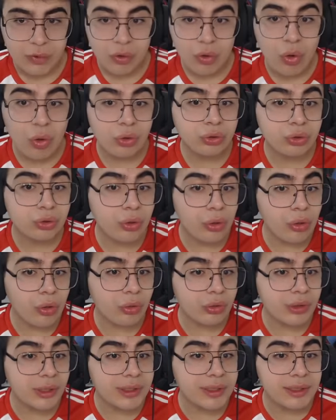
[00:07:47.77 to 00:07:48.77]
Kontrol
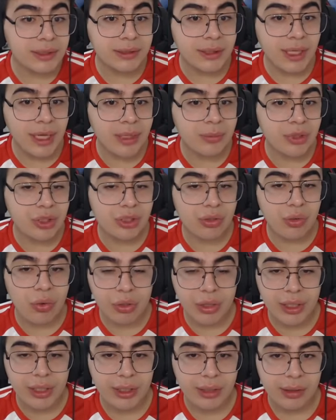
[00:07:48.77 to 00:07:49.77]
odasındaymış
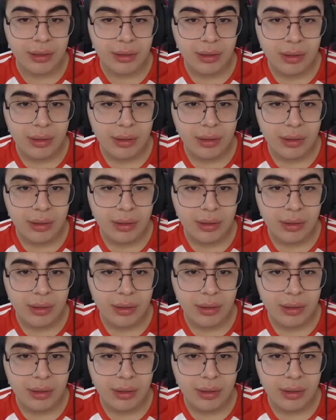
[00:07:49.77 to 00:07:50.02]
Oli.